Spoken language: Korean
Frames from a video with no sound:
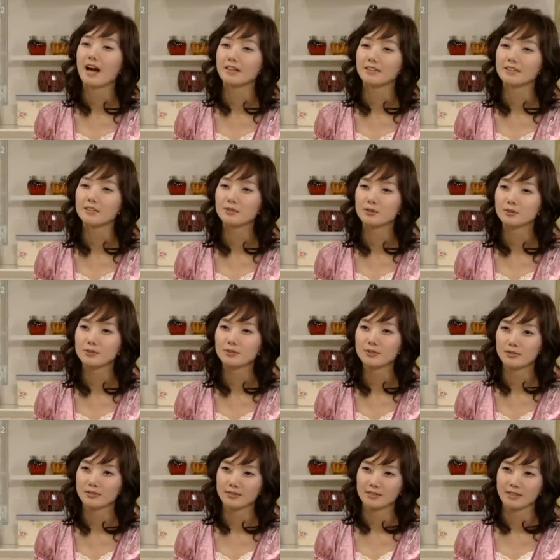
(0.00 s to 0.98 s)
그게
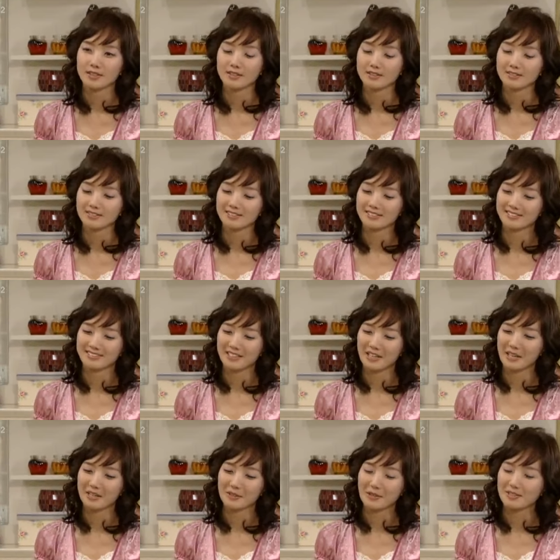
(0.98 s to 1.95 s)
아니고,
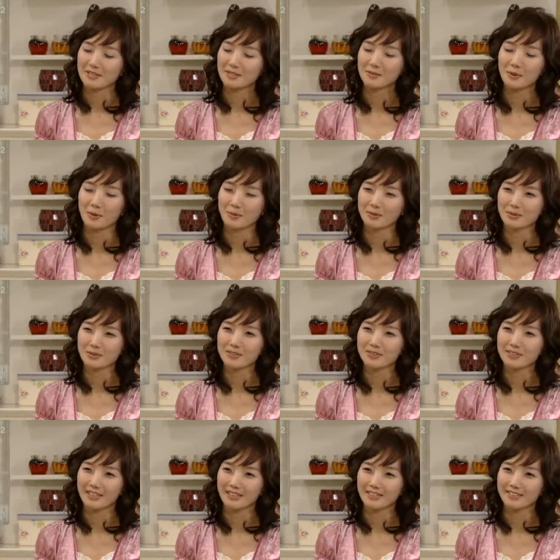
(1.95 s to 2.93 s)
내가 관심이
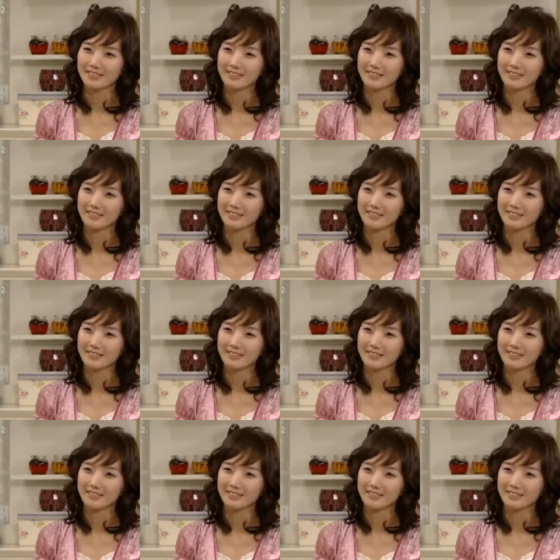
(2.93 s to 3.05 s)
없어서